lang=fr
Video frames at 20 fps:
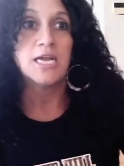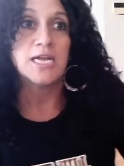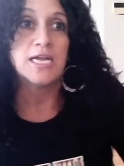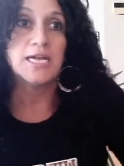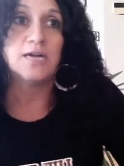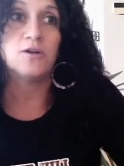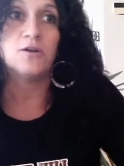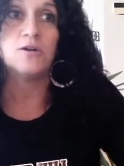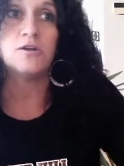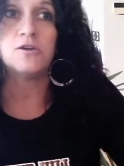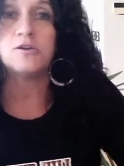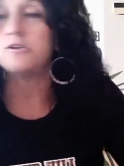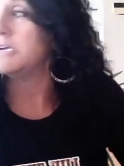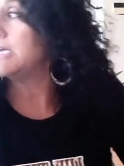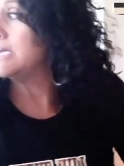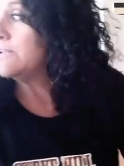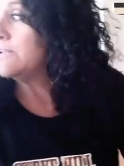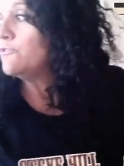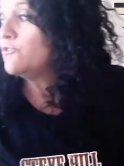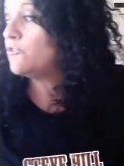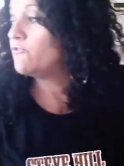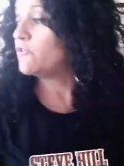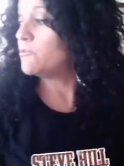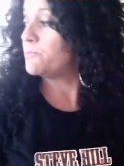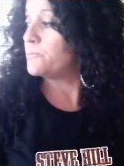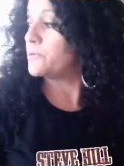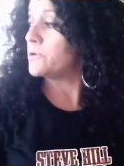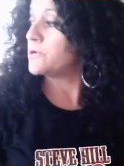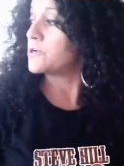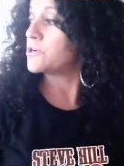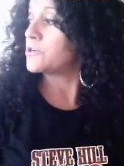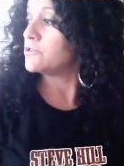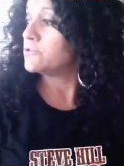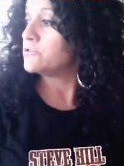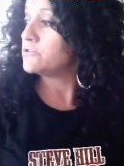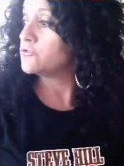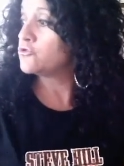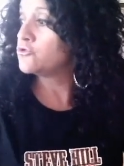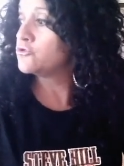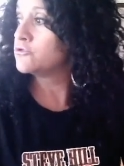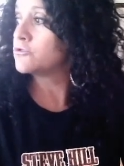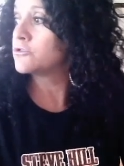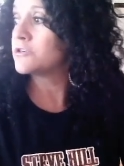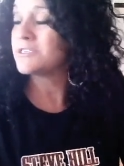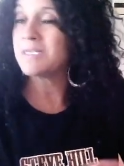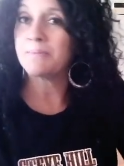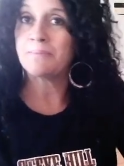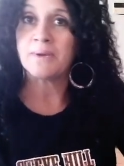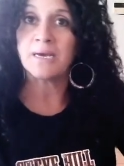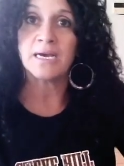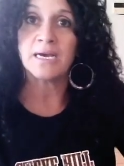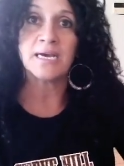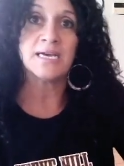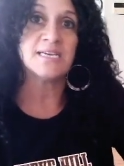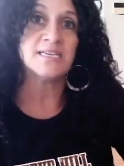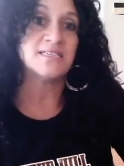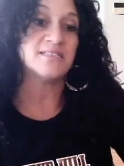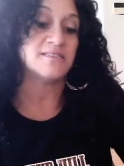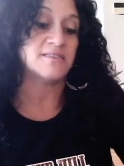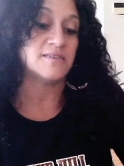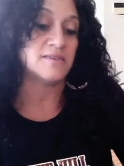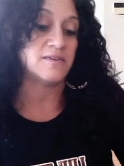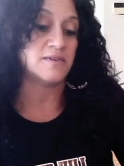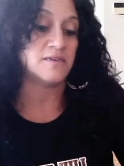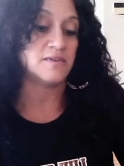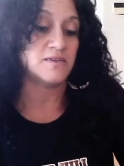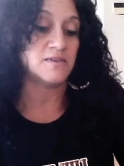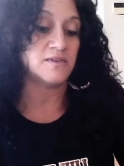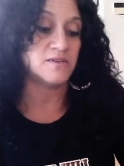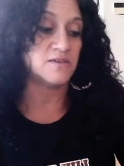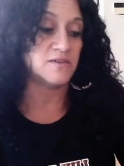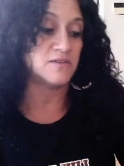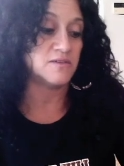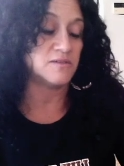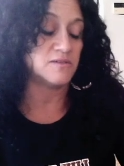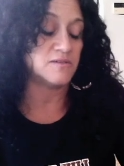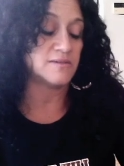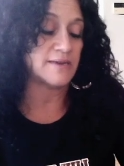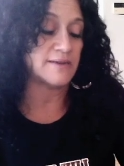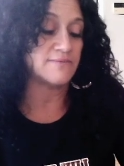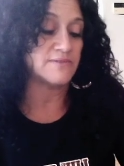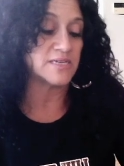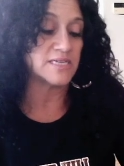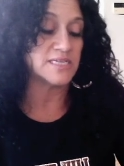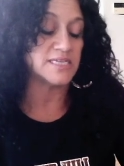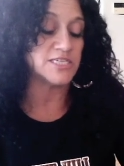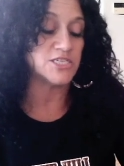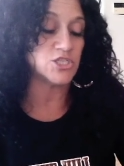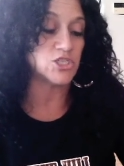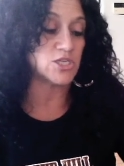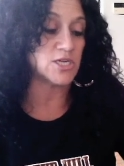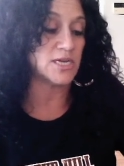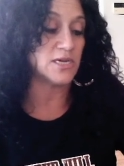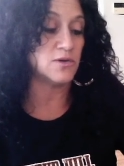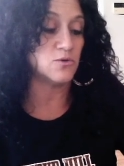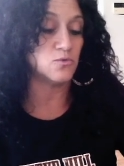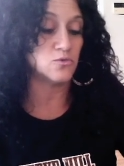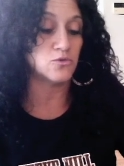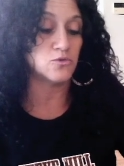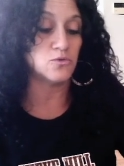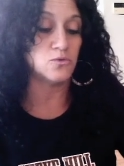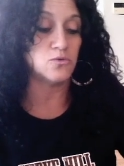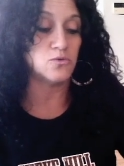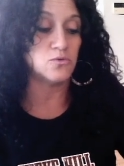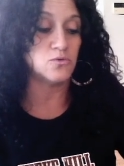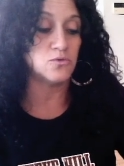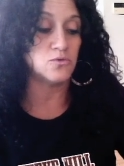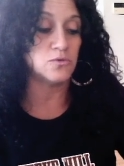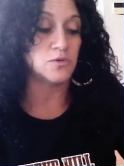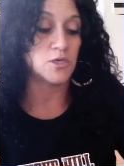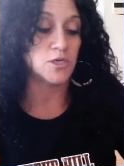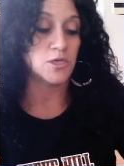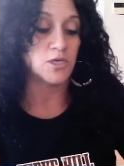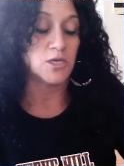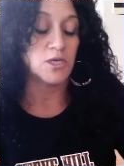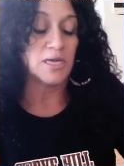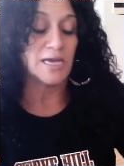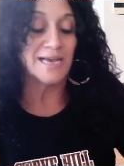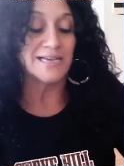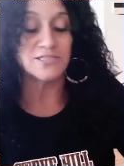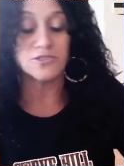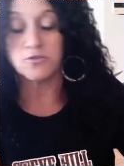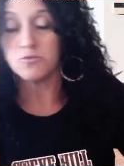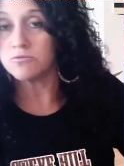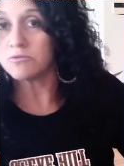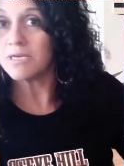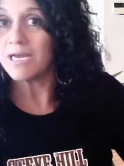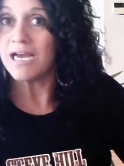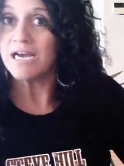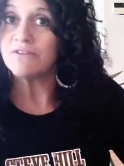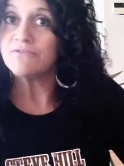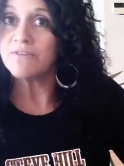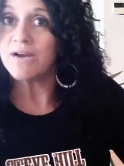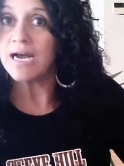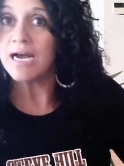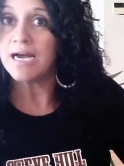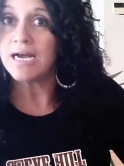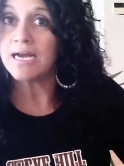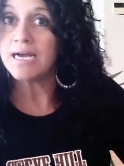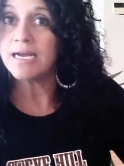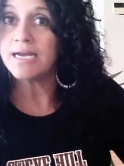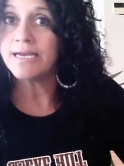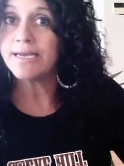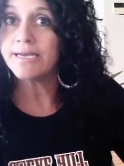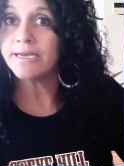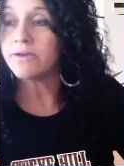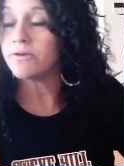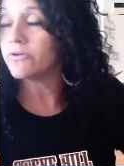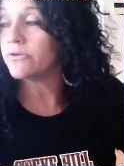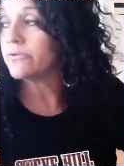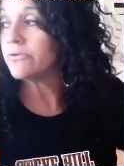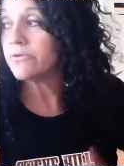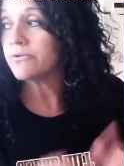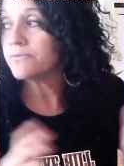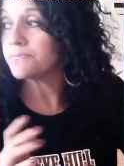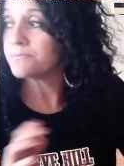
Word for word: euh, elle ne veut pas du tout que ça paraisse euh, avec les gens autour, à son travail, euh,